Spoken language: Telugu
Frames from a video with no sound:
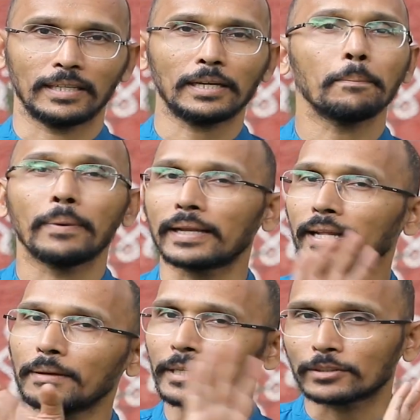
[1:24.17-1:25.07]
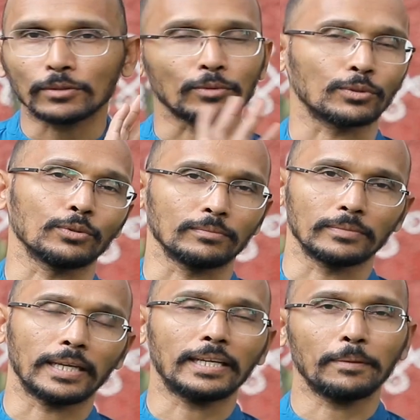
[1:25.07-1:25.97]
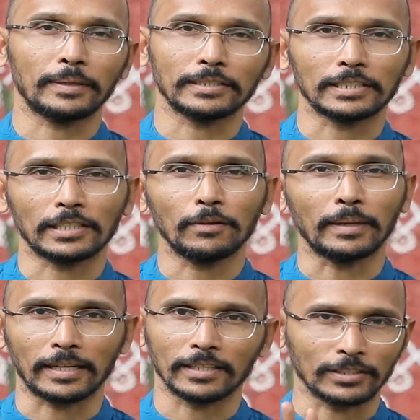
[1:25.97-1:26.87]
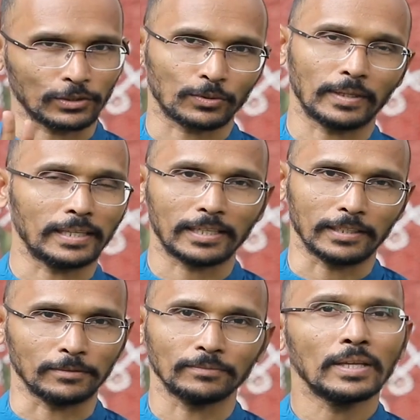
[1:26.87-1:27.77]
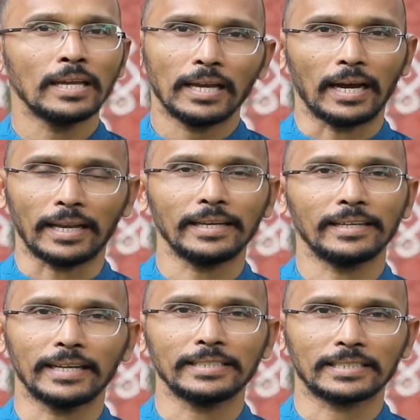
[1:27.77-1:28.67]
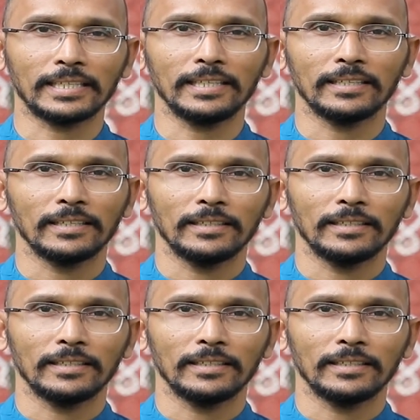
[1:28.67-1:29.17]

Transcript: అంటే బనానా మాత్రం వద్దు ఎట్టి పరిస్థితుల్లో బనానా తీసుకోవడానికి లేదు అన్ని డైట్స్కి